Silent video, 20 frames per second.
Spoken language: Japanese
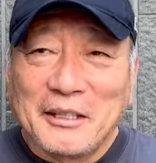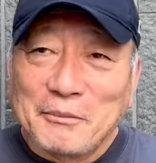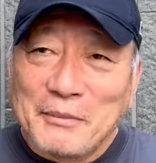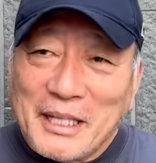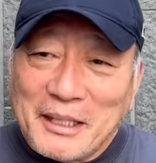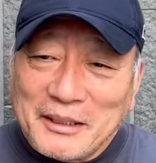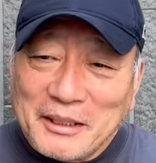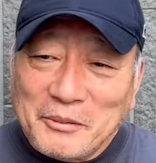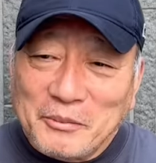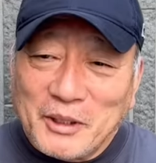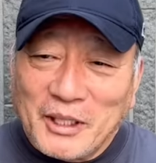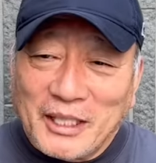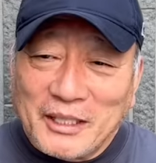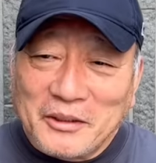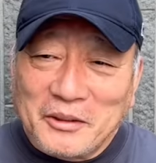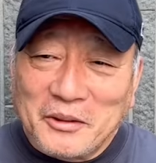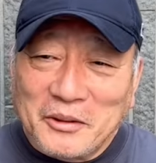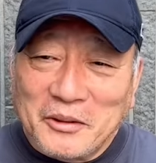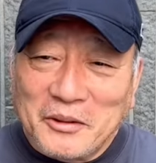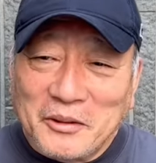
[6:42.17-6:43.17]
まあでもあ
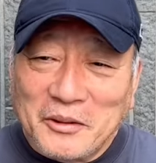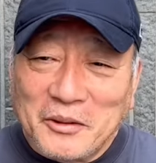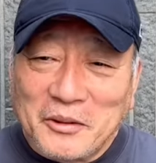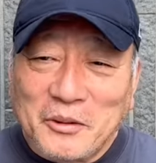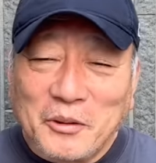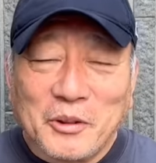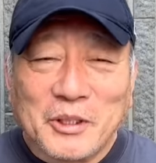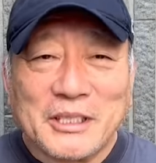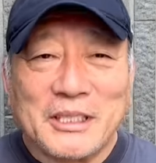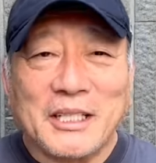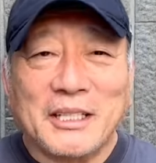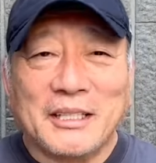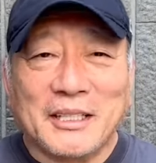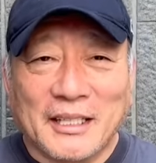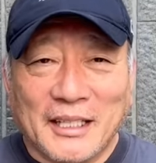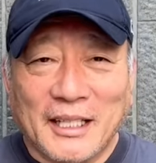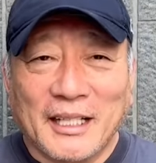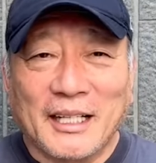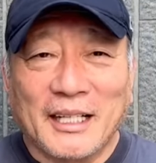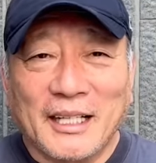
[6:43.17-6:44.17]
の甲子園
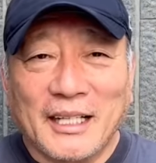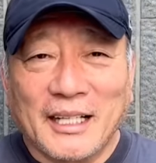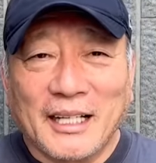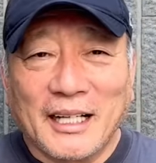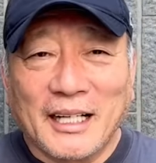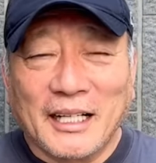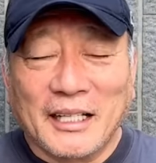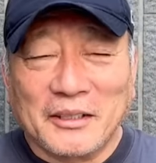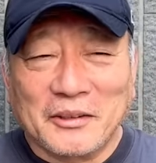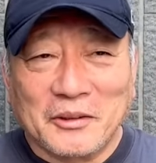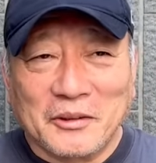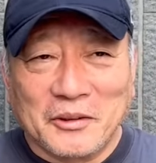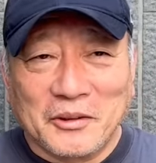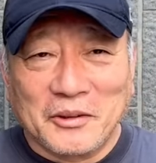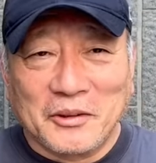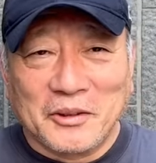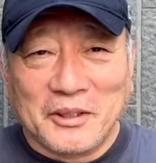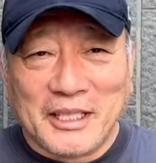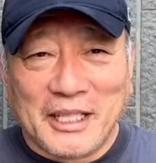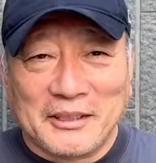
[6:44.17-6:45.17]
でね、うん、あ
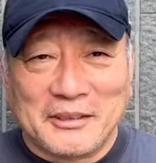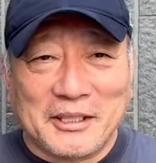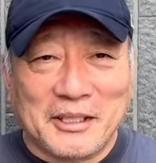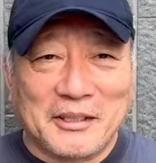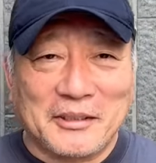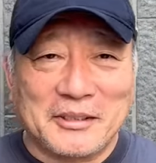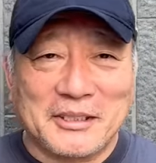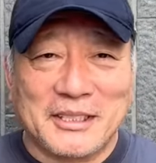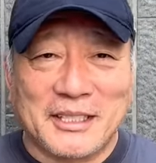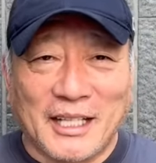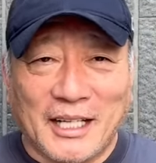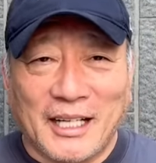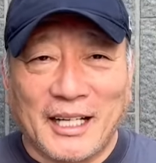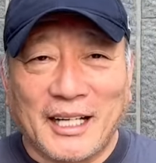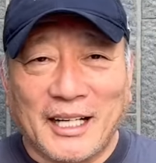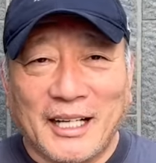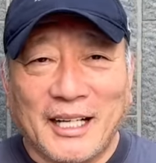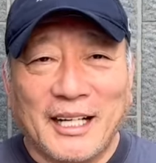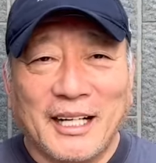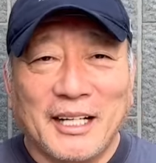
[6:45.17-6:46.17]
の活躍し
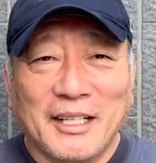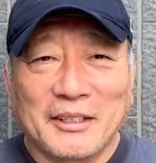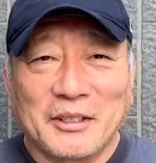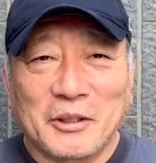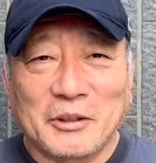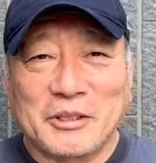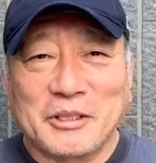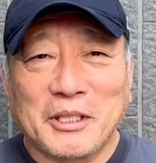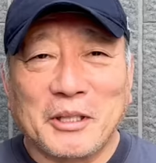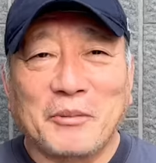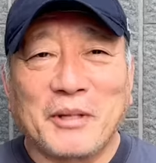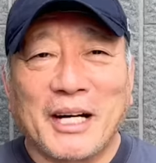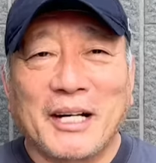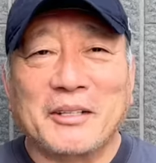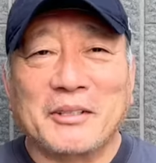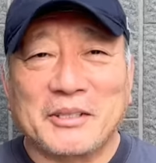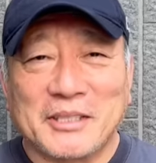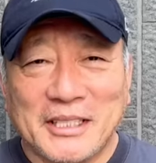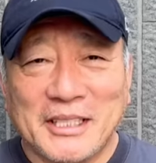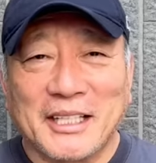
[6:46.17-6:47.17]
た土地でも
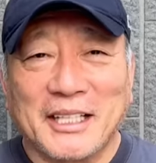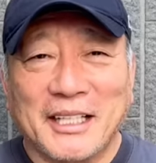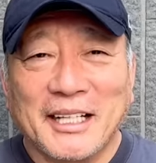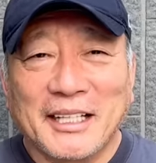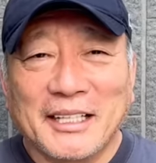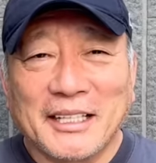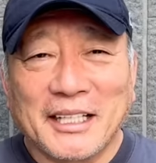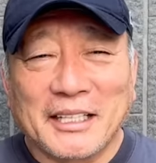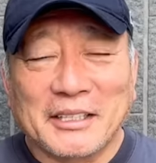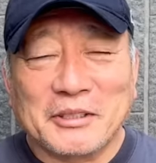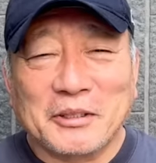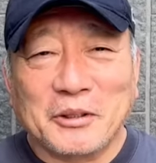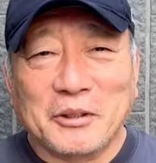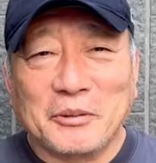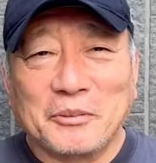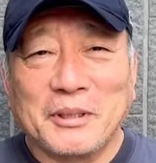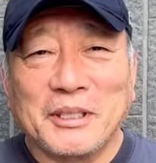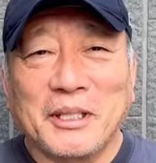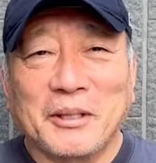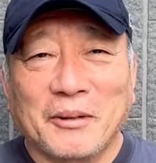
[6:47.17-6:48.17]
あるしだからそう
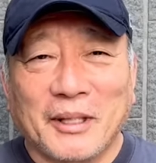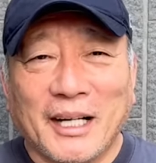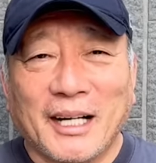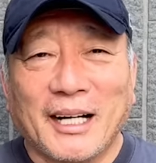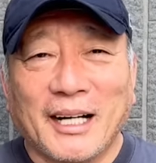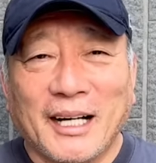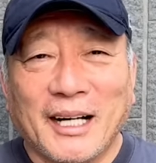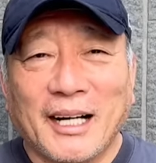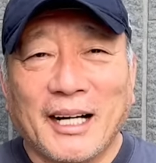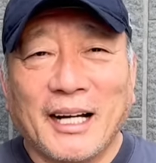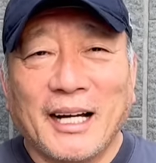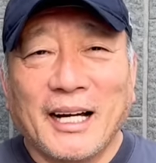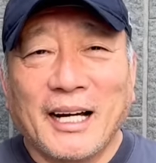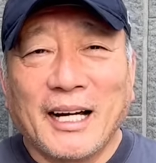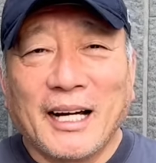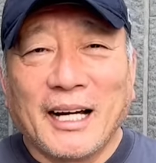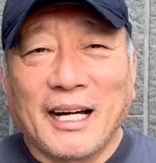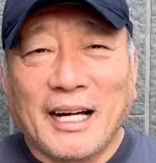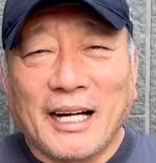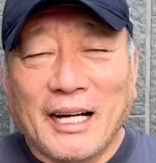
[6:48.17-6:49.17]
いう意味では
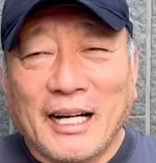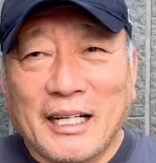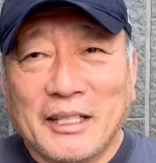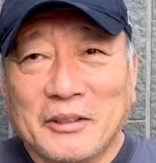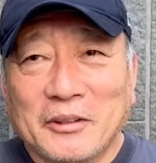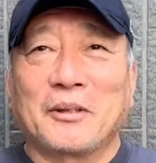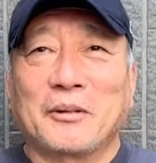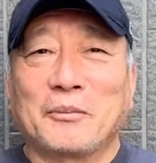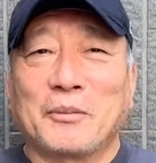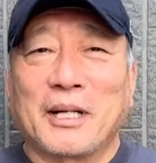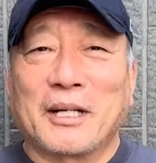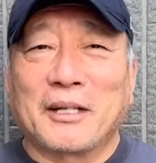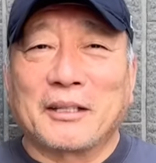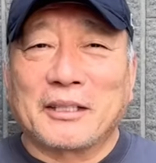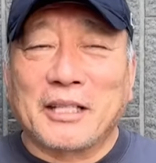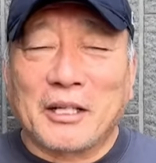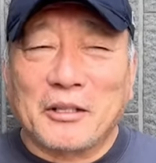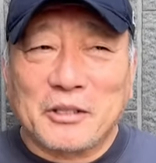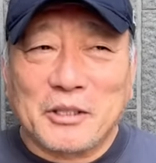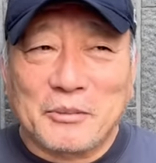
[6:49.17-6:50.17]
あのまあ
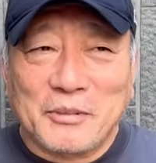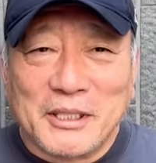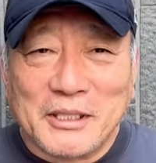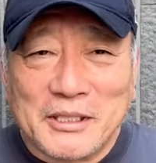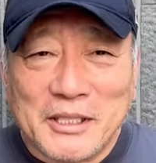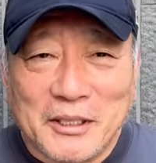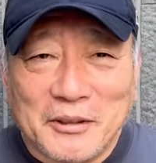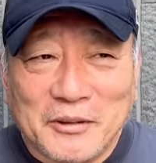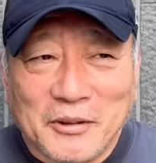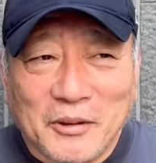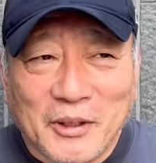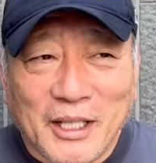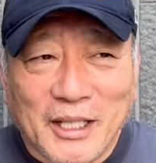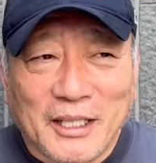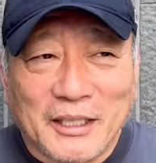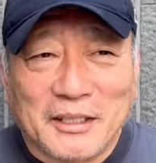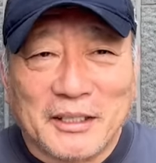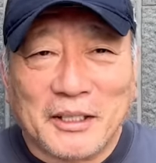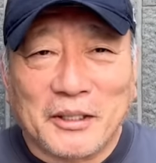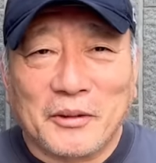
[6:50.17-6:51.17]
楽しみにしてるのか
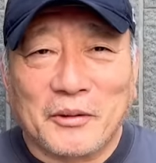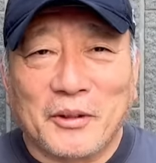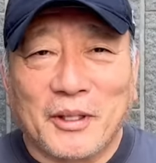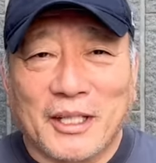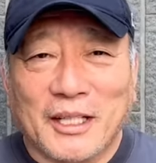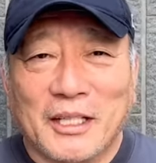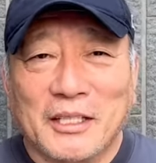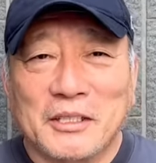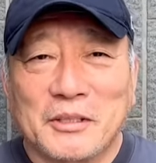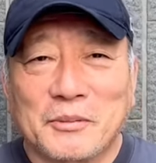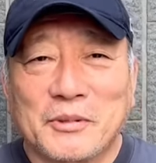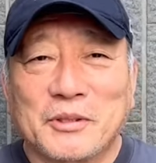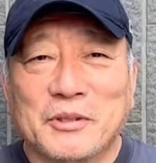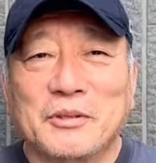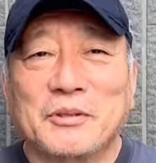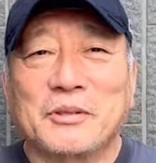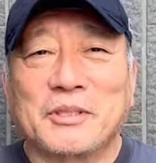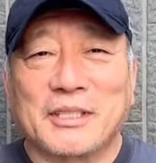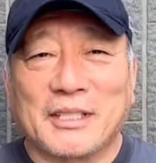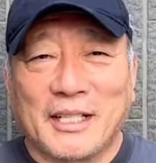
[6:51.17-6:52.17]
なっていうような感じもす
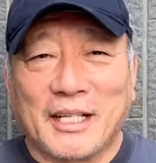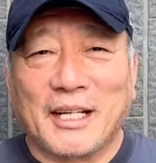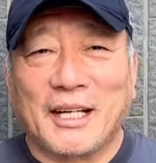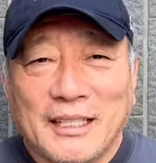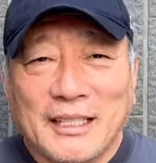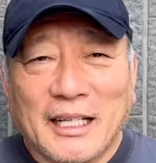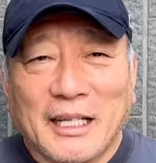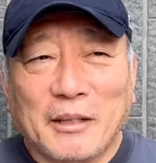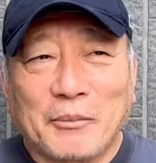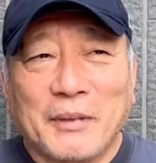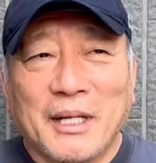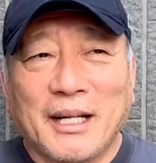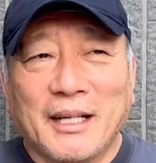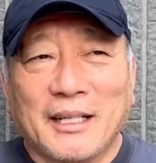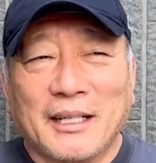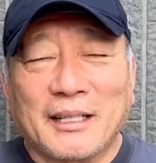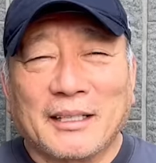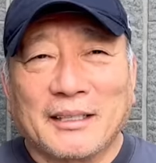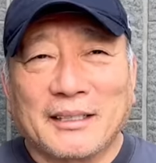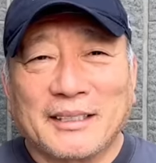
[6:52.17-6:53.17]
るしね、うん、だからま
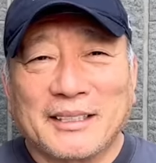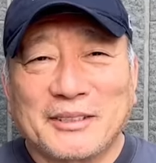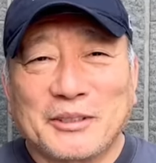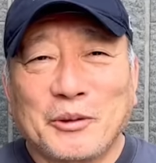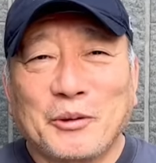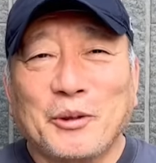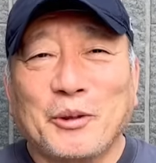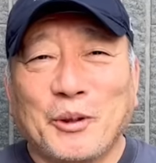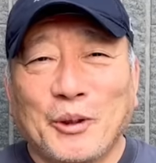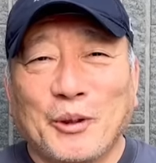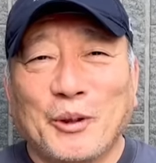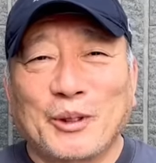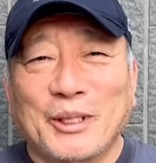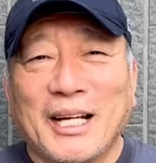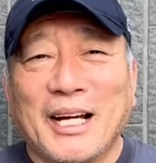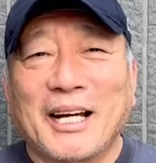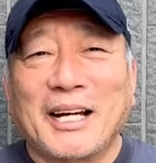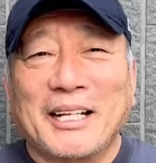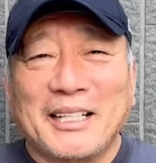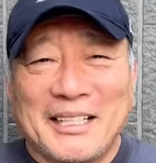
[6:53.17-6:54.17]
あ双方お
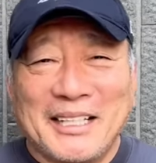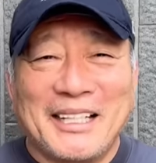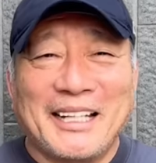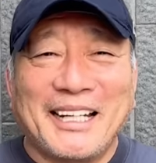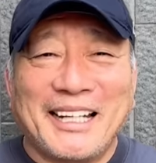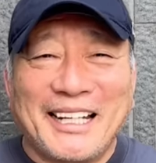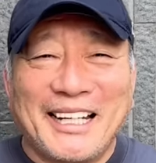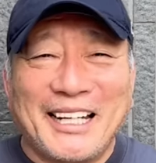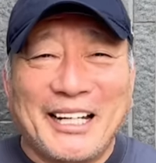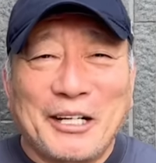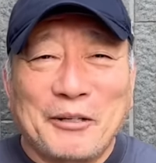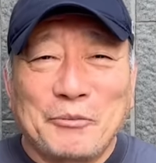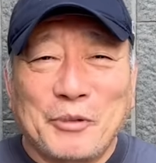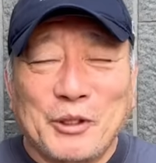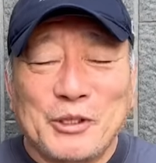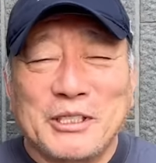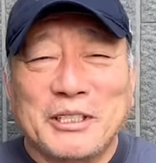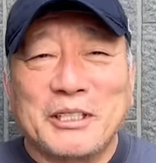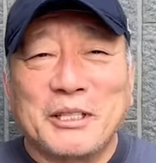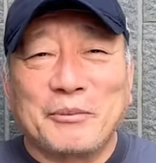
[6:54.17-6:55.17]
互いに
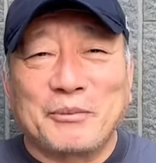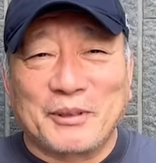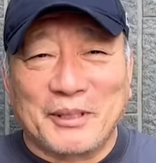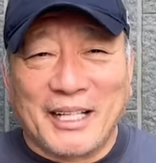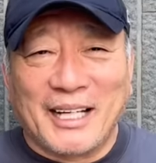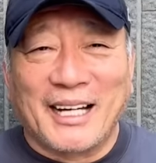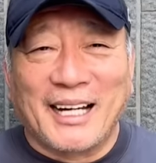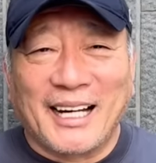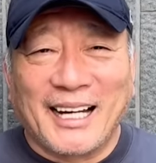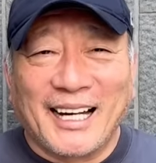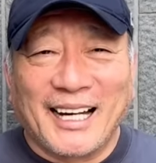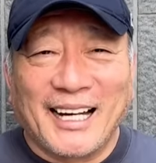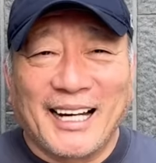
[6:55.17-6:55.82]
ポジティブな